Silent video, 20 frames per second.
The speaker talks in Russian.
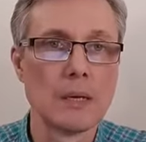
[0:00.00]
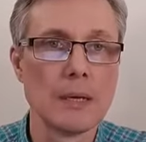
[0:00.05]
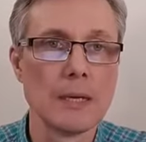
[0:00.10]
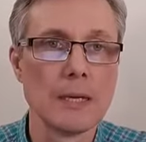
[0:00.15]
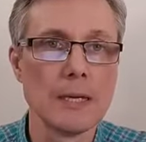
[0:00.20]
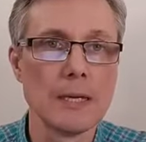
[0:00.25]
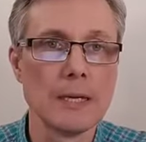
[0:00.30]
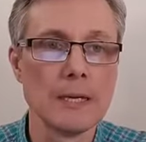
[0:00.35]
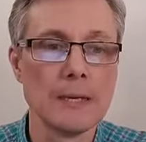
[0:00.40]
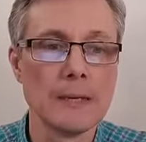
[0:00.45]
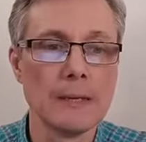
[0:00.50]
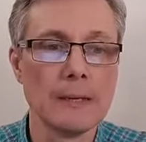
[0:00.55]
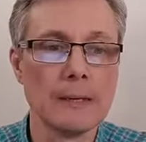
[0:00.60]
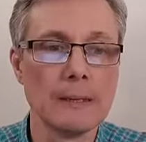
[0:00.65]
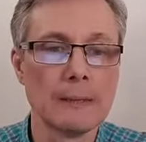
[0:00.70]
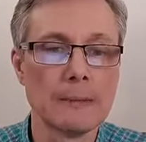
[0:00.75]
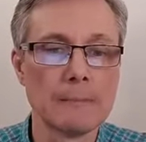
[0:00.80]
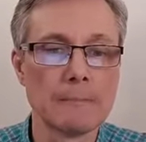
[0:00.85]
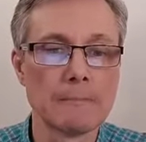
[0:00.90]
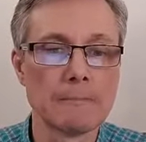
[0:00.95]
И
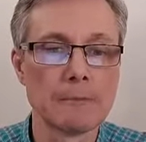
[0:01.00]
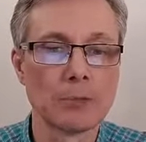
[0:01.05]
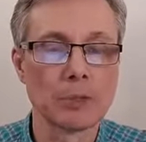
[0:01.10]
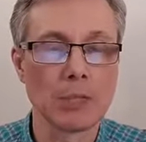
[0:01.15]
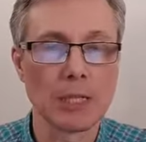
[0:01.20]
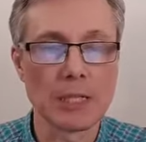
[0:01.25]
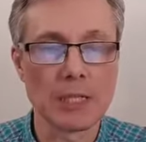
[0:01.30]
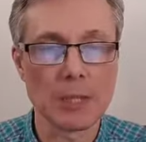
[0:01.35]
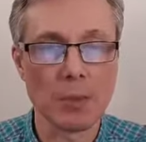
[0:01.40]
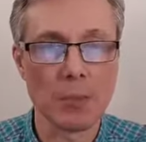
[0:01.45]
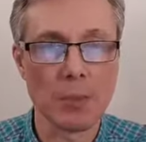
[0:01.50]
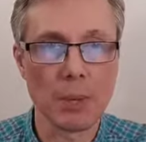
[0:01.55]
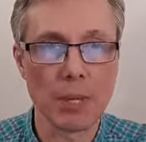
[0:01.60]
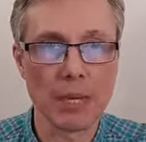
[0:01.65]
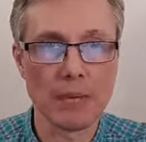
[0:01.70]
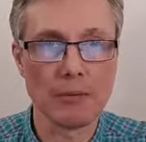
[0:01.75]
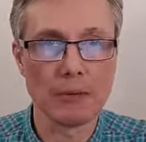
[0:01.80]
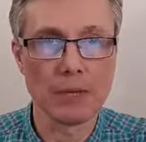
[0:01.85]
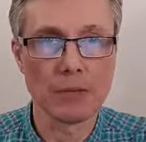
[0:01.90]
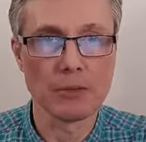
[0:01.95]
э, вот хотел
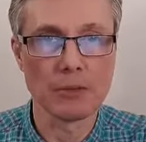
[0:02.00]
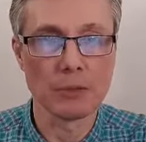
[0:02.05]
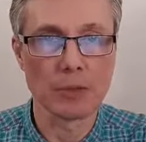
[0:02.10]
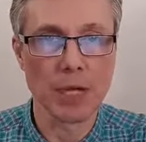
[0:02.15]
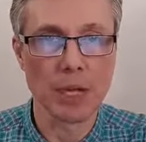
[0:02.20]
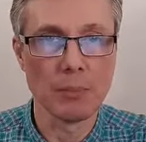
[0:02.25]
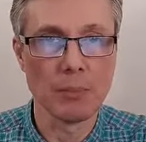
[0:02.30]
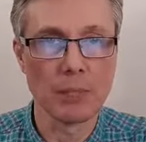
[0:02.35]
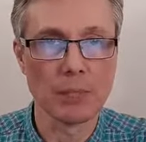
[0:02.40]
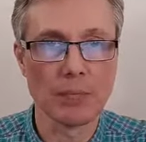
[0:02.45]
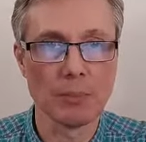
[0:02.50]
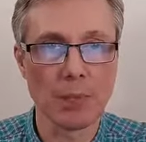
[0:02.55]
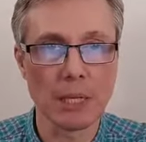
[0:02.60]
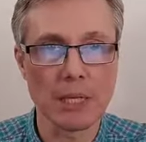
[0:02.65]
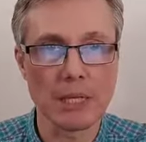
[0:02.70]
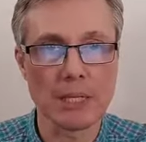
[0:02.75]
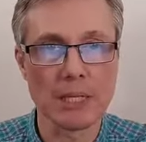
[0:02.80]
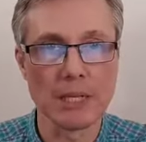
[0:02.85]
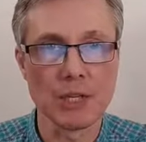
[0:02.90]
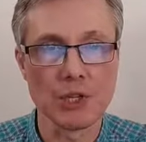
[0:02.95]
поговорить вот об этом
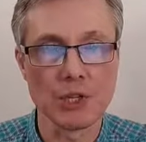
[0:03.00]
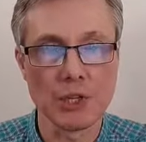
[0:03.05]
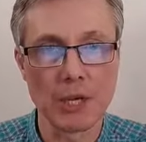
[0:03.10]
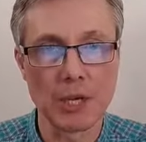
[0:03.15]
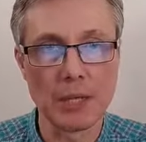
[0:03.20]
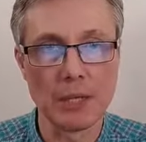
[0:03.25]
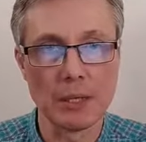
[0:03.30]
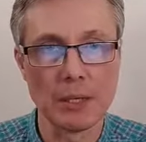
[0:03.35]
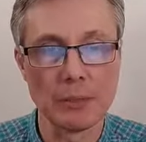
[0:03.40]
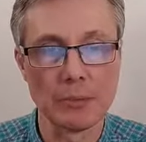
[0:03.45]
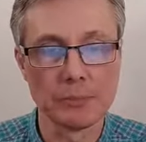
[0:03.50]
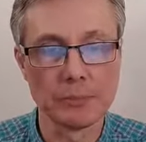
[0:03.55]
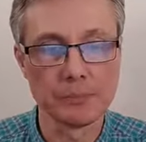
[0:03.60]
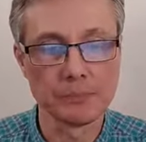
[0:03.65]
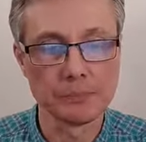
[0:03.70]
развлечении.